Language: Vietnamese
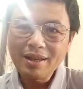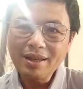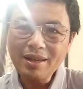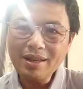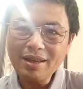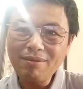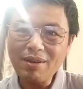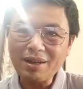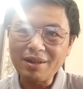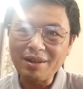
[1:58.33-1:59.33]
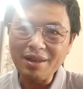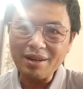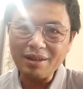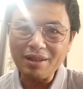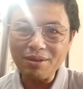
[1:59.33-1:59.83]
cái cái cái việc thực
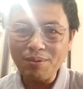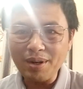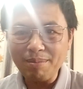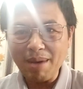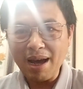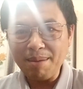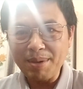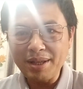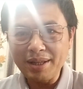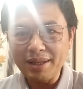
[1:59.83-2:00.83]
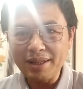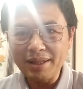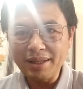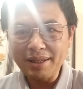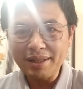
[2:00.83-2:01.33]
hiện nghị quyết
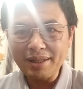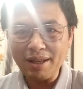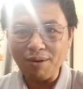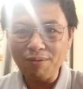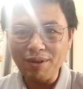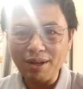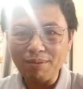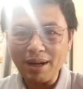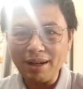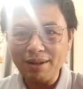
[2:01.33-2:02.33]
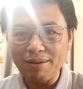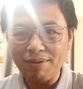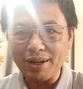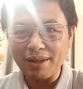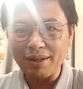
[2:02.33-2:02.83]
36 về công tác người
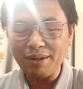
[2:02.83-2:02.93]
Việt ở